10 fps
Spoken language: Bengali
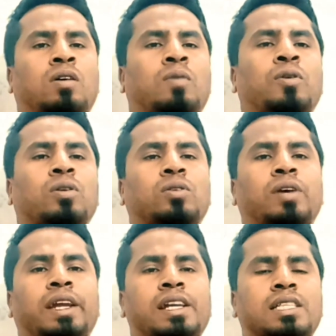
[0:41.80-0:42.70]
অবগত
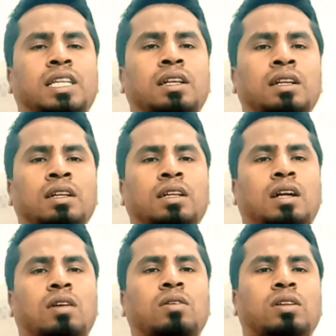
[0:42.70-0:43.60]
হয়ে গিয়েছেন
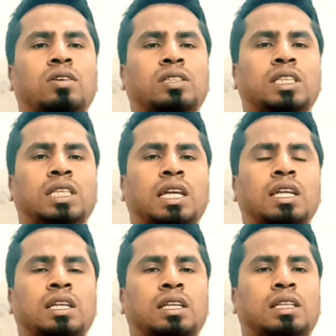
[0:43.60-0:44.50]
কারণ কথা হচ্ছে যে
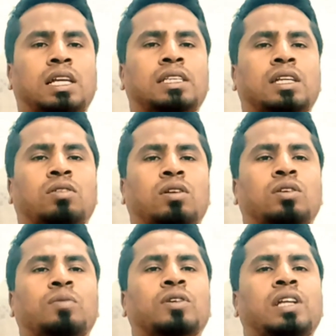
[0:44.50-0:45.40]
এই যে
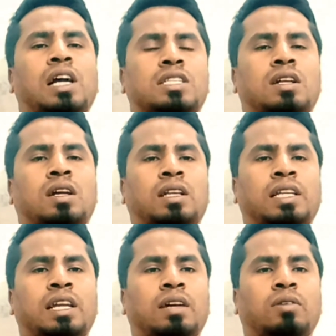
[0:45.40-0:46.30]
নরেন্দ্র মোদী আসার
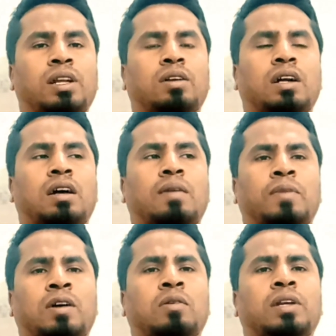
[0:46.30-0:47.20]
নিয়ে অনেক
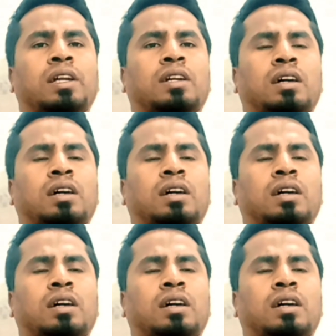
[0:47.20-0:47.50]
অনেক